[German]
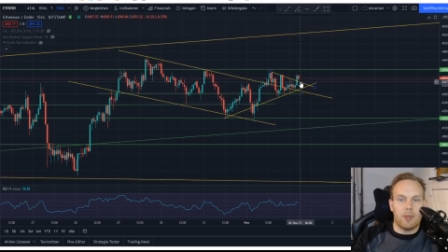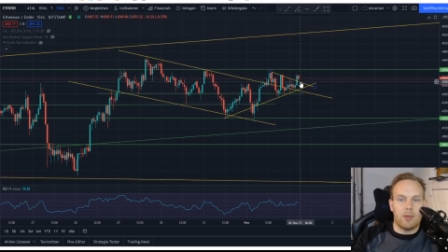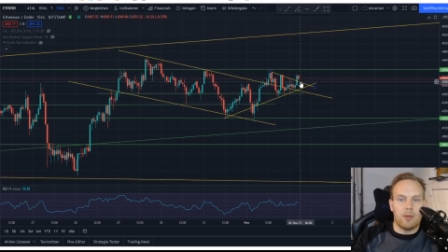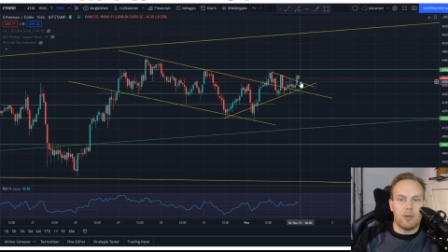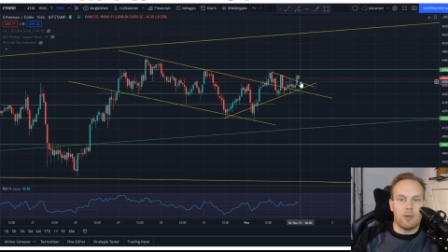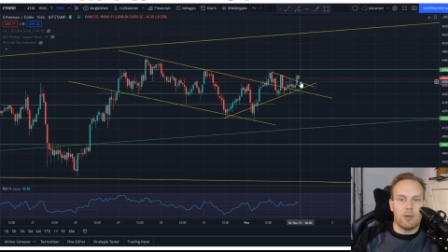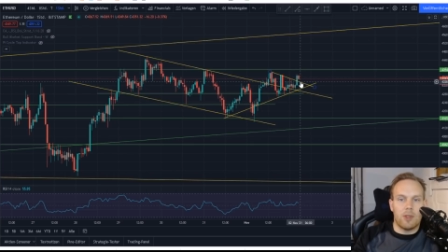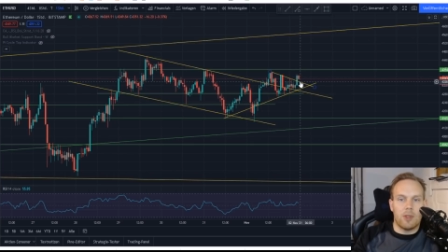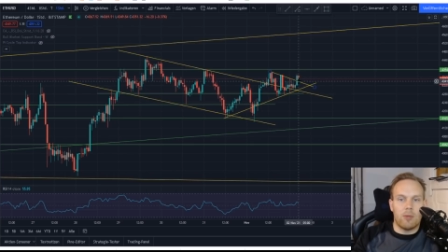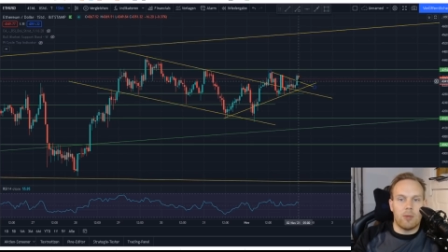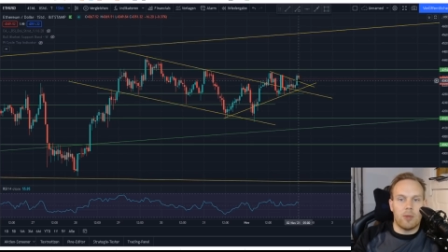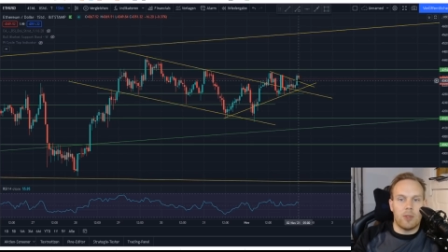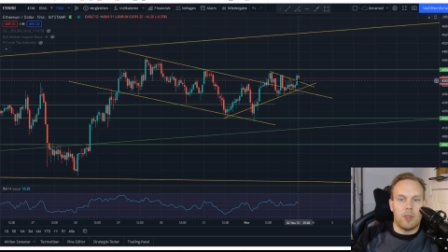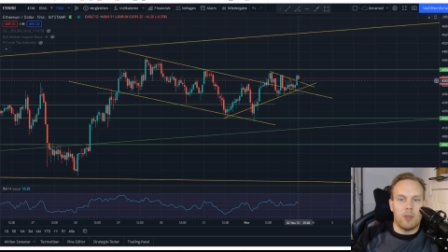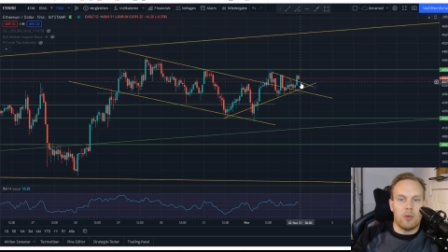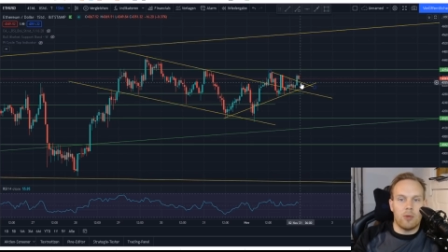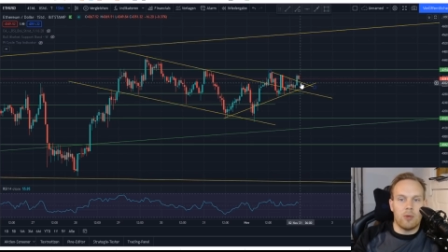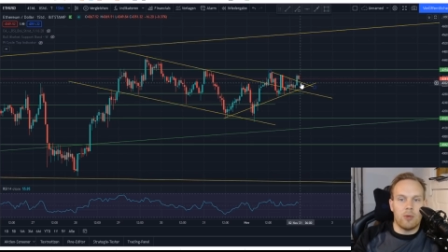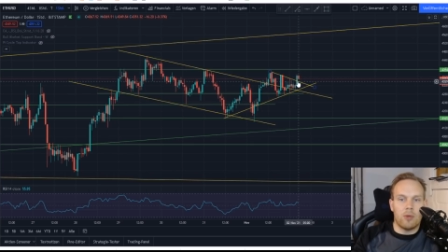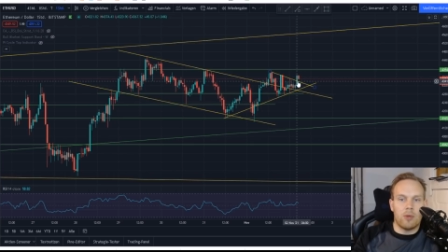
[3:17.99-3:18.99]
Da kann man
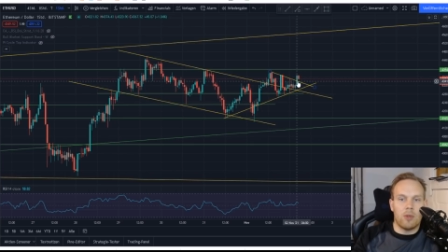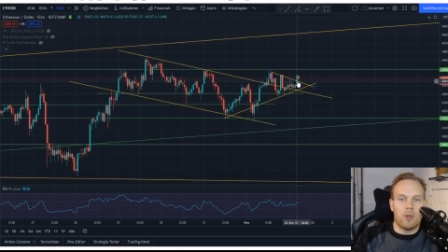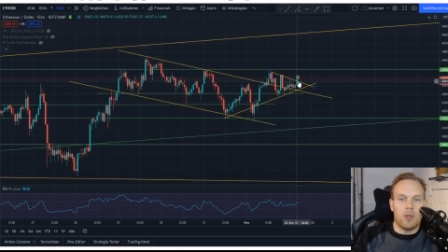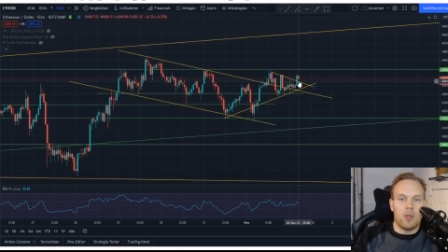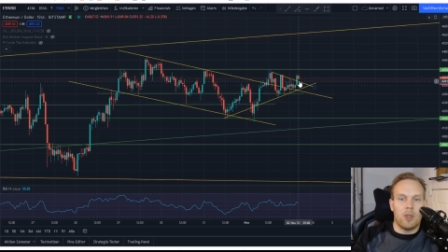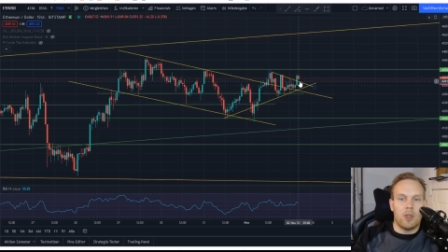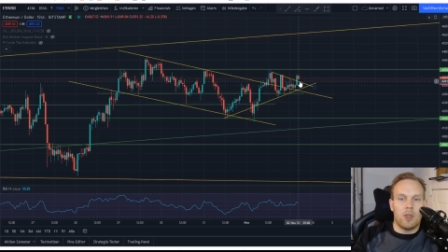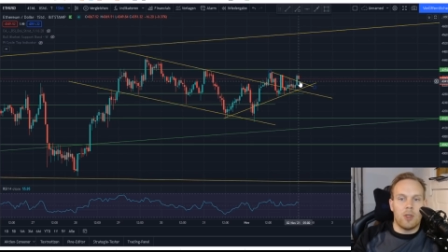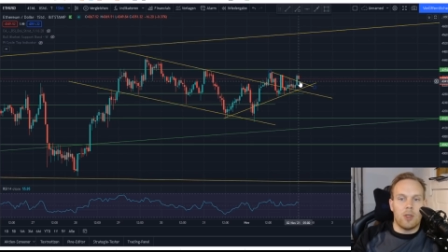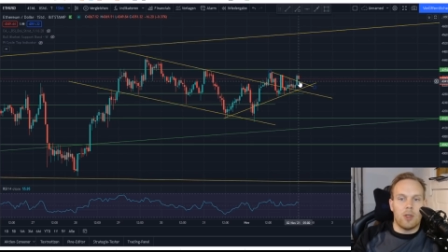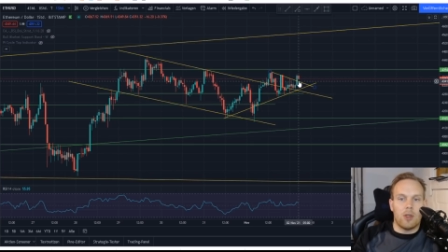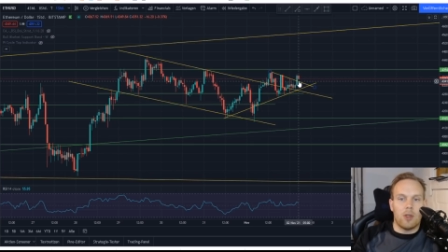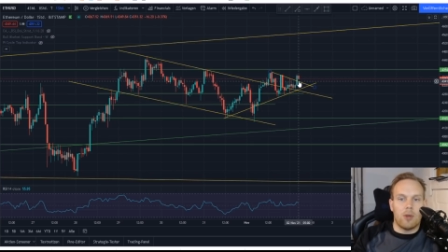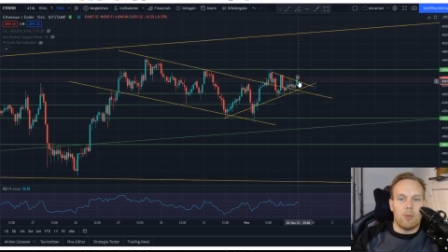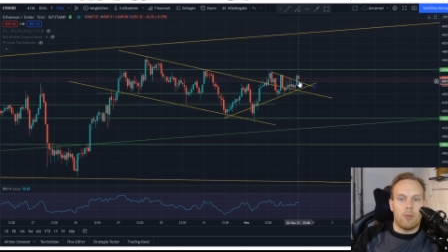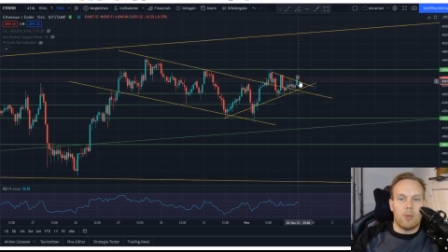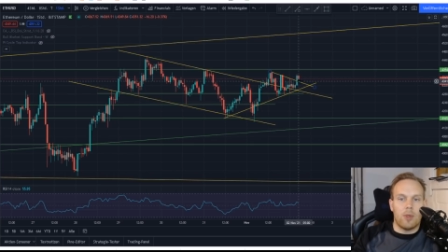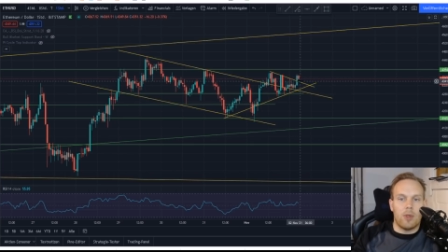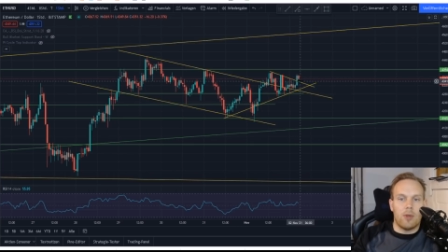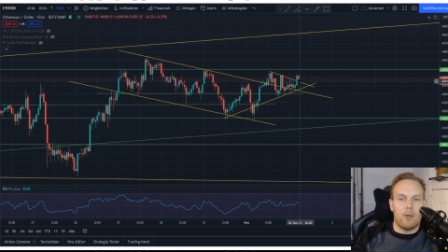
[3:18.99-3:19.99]
hier unten
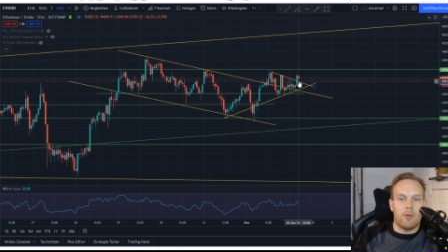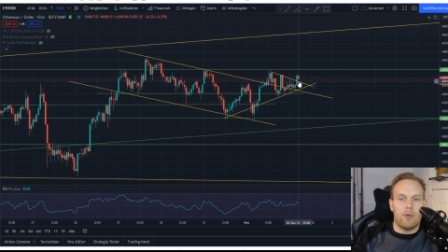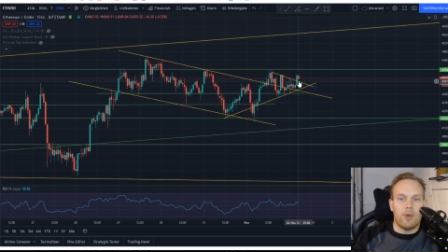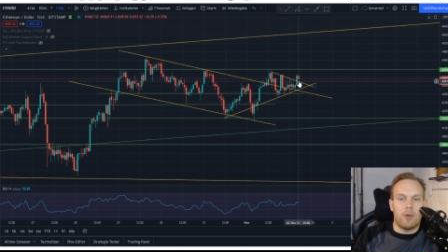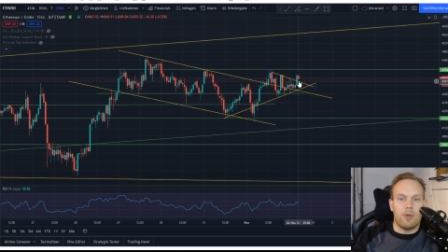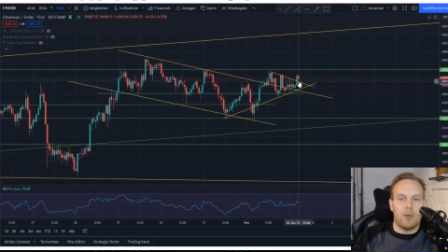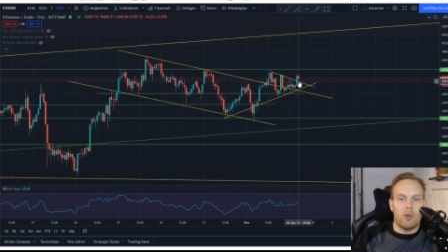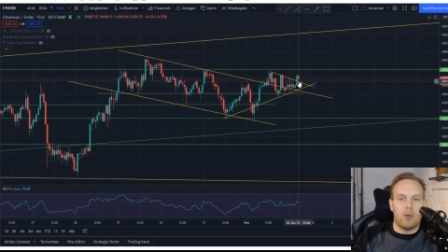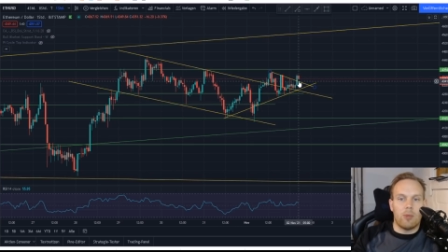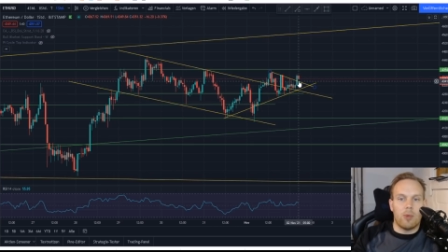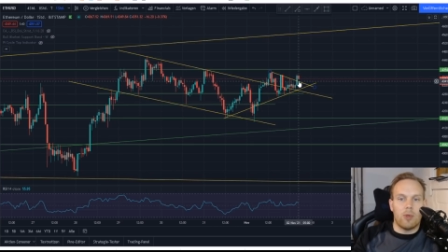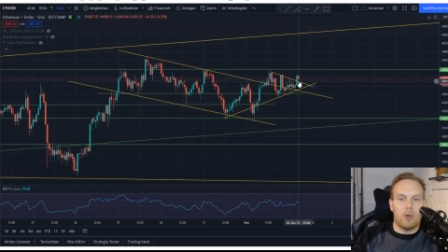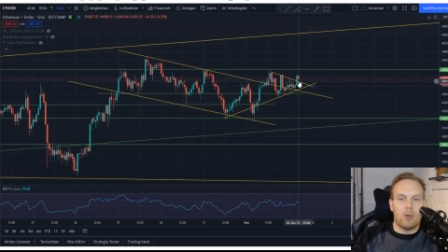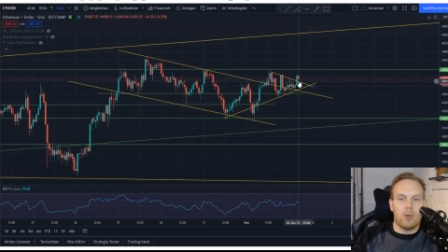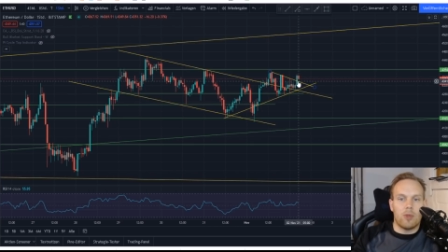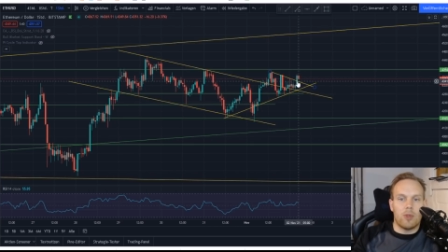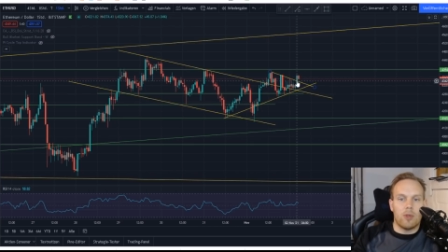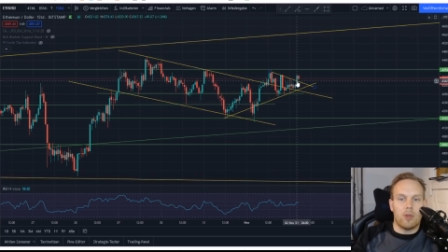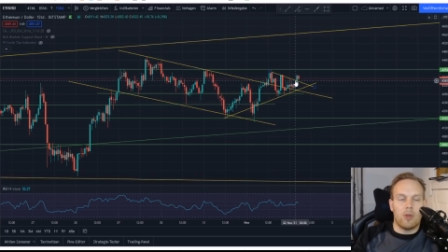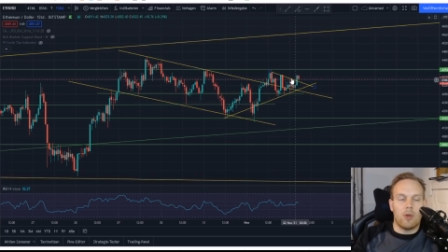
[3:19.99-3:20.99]
ähm, wenn wir nochmal
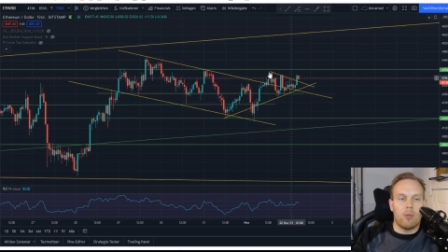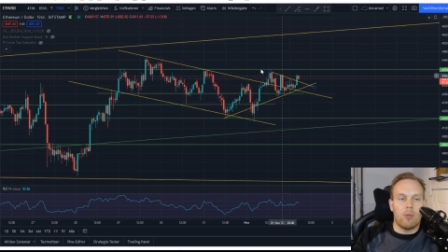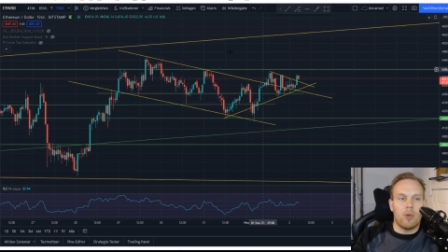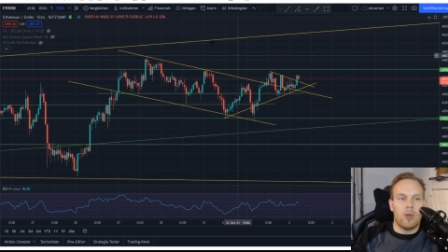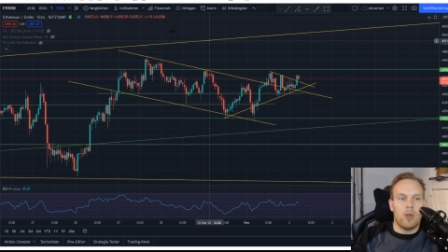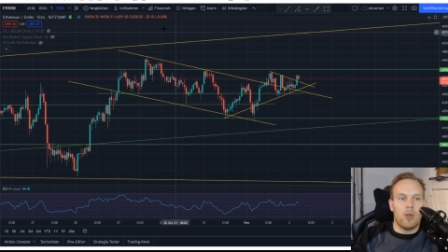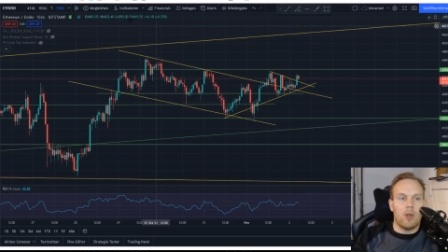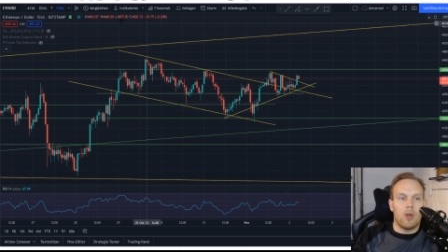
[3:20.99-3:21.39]
runterkommen,